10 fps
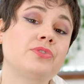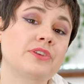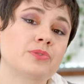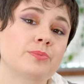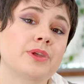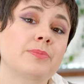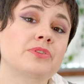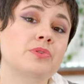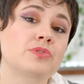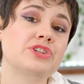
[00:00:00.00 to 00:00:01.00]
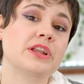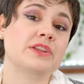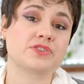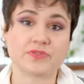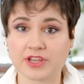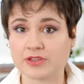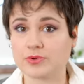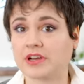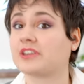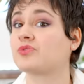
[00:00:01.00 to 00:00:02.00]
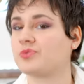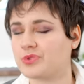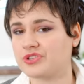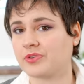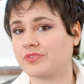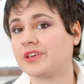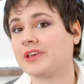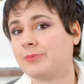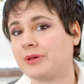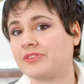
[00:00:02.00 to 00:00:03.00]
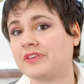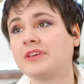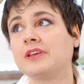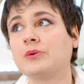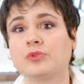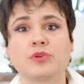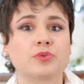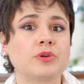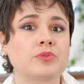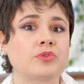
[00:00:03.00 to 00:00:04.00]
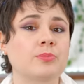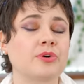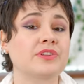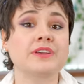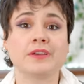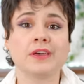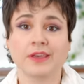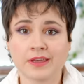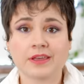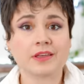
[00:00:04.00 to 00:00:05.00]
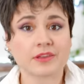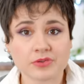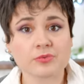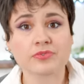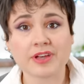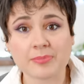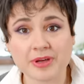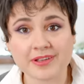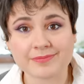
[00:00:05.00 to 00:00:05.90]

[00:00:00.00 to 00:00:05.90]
ça tombe bien parce que le challenge véganuary du mois de janvier est passé et on est en droit de se demander et qu'est-ce qu'on fait après